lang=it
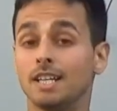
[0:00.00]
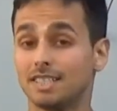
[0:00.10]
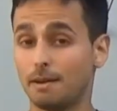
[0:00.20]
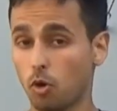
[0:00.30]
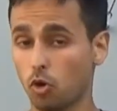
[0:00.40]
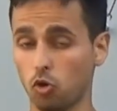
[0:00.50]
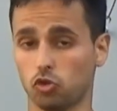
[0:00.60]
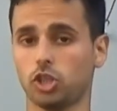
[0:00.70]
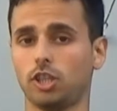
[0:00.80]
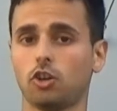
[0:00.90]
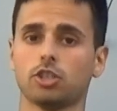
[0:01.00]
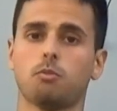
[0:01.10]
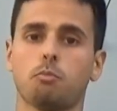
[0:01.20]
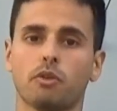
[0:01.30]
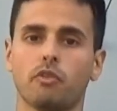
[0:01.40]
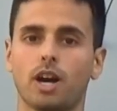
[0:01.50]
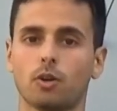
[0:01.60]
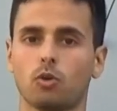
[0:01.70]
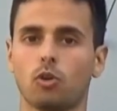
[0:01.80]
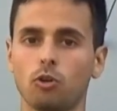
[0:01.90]
Siamo consci di cosa può provocare
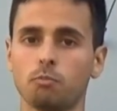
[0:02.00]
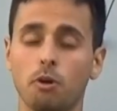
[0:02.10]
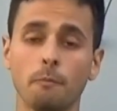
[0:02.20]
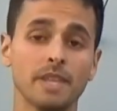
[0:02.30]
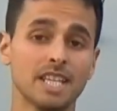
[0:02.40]
un colpo,